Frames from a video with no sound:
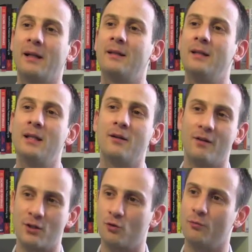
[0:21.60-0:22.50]
partire
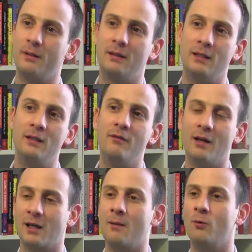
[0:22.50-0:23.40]
verso obiettivi
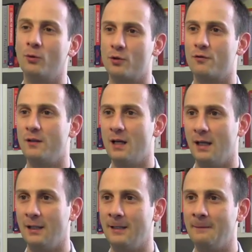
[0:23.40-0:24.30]
anche molto
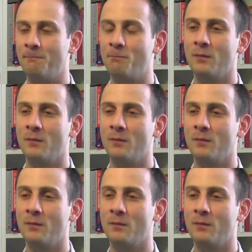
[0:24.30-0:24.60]
sfidanti.